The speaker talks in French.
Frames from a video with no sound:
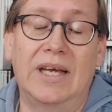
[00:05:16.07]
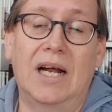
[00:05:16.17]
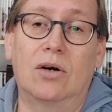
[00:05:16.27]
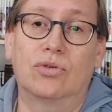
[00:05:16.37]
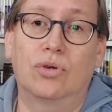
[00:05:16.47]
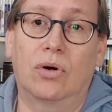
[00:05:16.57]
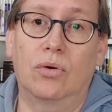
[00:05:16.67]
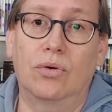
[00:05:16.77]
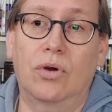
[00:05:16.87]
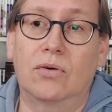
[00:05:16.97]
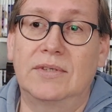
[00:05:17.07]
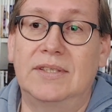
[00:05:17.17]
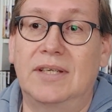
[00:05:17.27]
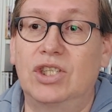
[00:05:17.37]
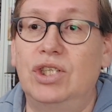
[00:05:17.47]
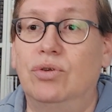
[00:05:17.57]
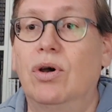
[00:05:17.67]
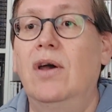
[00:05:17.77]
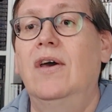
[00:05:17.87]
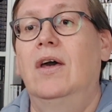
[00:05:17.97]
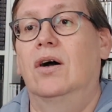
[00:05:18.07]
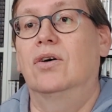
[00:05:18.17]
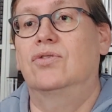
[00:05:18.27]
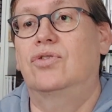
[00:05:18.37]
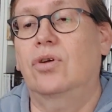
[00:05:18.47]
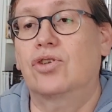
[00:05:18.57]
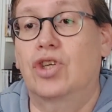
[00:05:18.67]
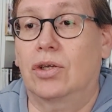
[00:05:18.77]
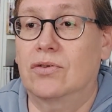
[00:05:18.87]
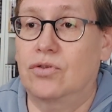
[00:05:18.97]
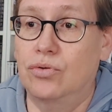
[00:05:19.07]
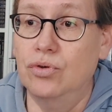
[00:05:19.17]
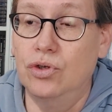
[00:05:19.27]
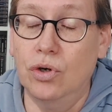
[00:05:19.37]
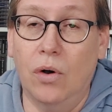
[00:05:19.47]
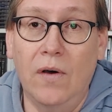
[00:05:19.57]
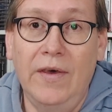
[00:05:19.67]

Et là, en, l'occurrence, il s'agit de Surgeon Studio.